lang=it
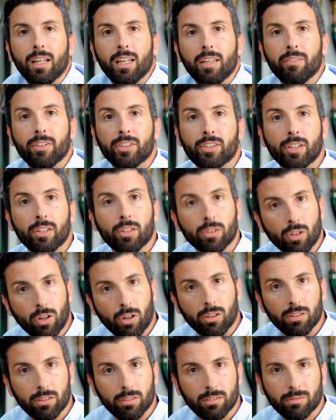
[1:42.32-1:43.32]
Invece io
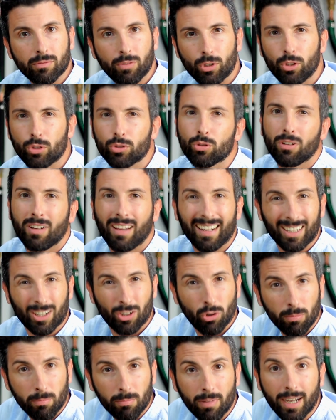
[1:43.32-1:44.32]
no, voglio toccare
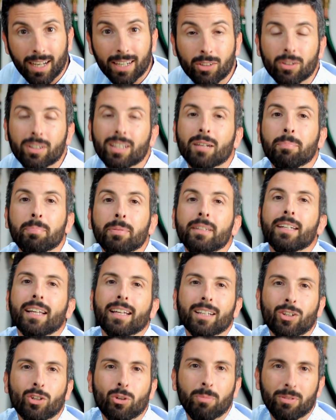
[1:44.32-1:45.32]
con mano e
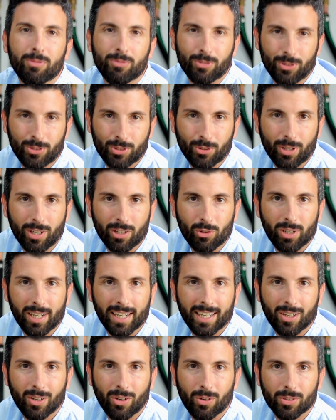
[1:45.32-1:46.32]
capire come funzionano
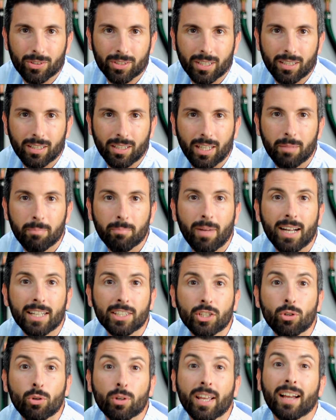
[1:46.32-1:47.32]
le cose e
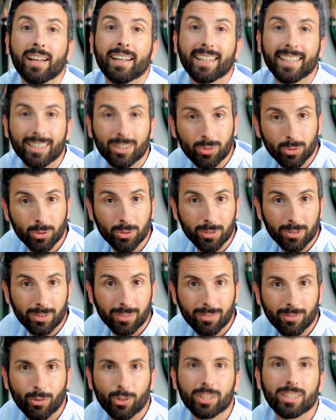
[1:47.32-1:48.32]
immagino che anche tu
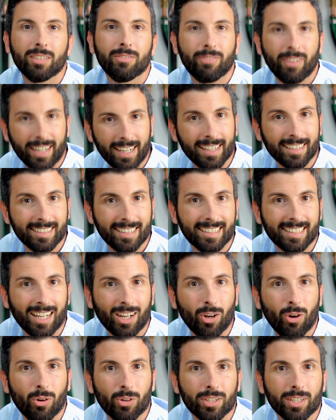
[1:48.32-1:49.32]
vorresti fare la stessa
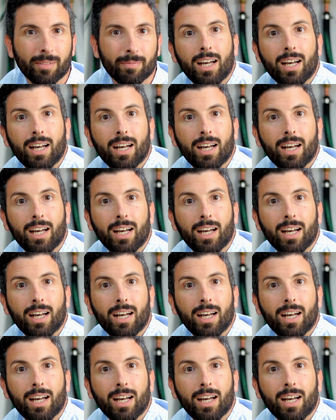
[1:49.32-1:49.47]
cosa.